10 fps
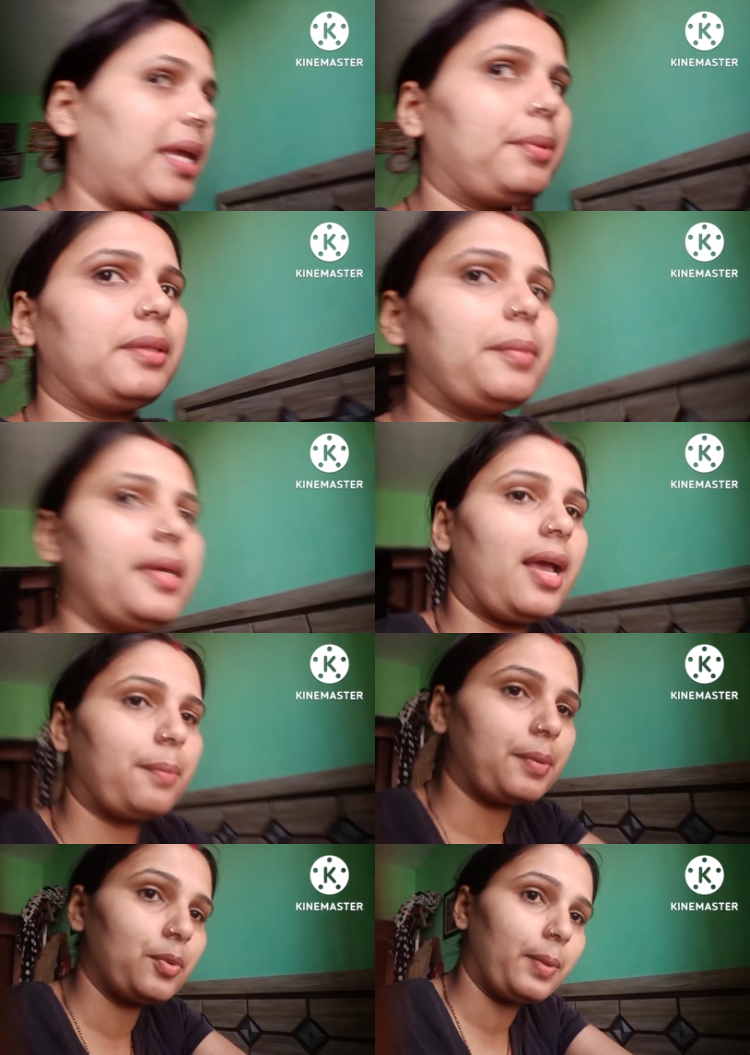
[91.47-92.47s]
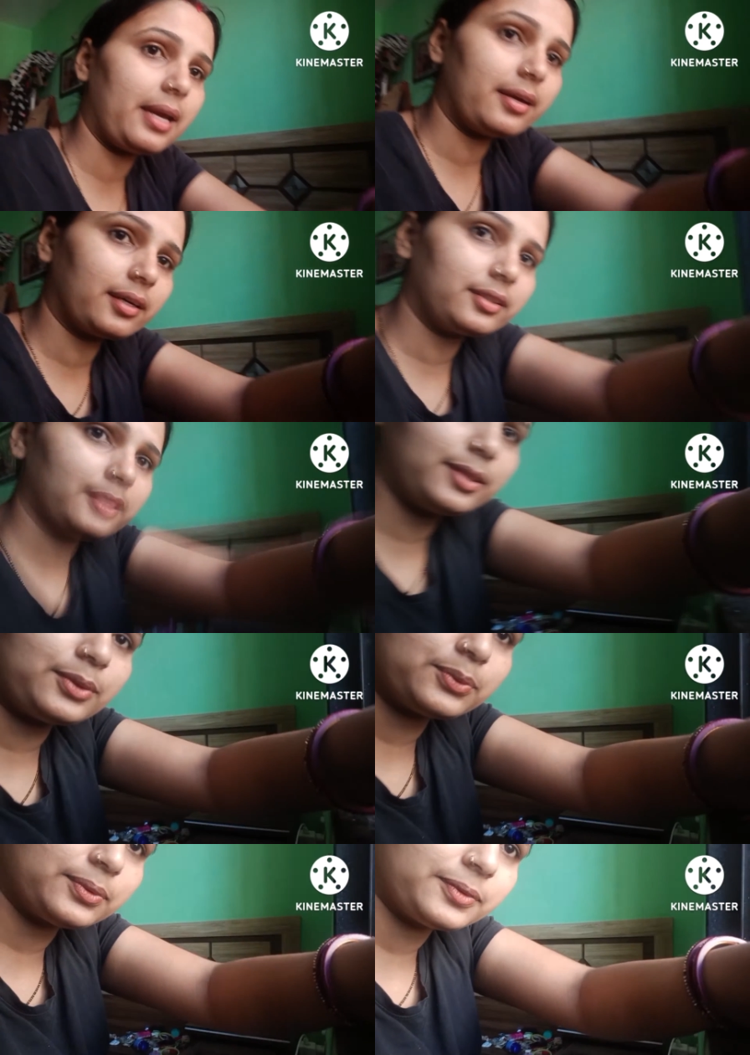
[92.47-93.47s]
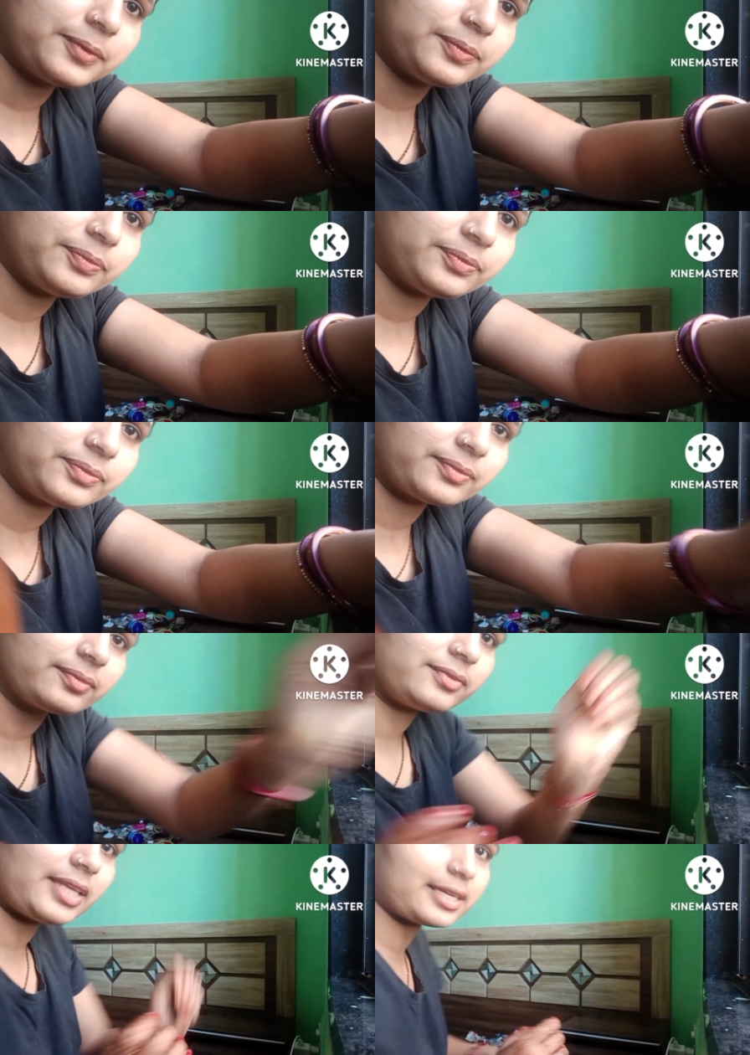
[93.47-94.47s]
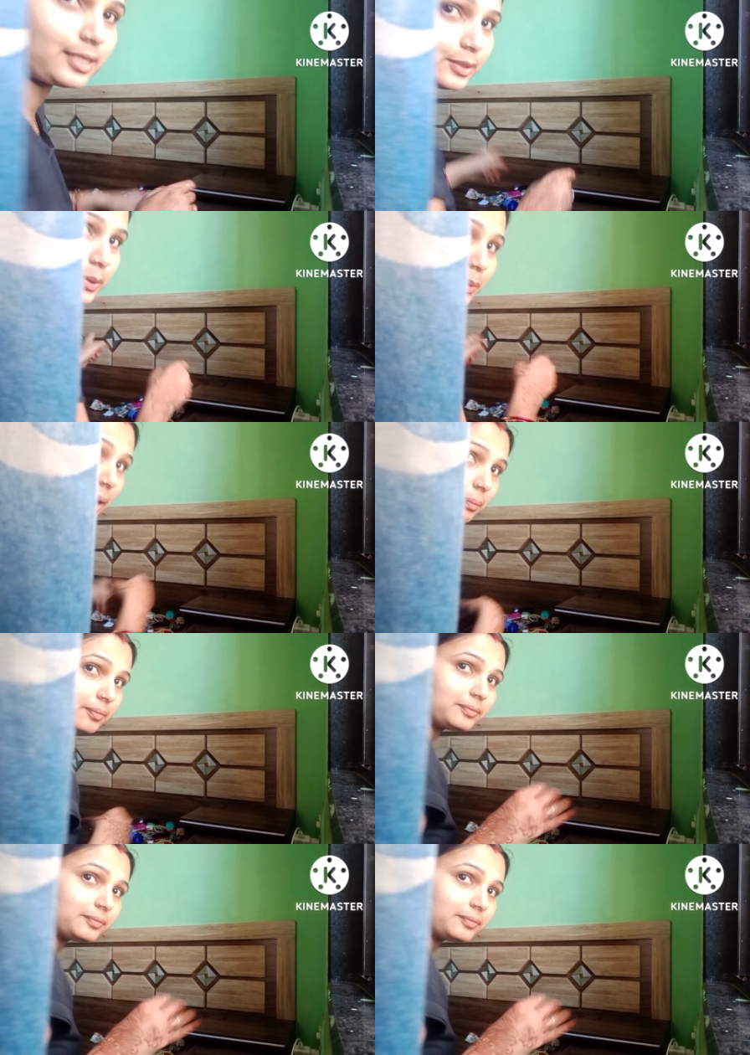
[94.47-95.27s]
क्या बोलते हैं यहाँ पे मोबाइल रख देती हूँ देख सकती हो आप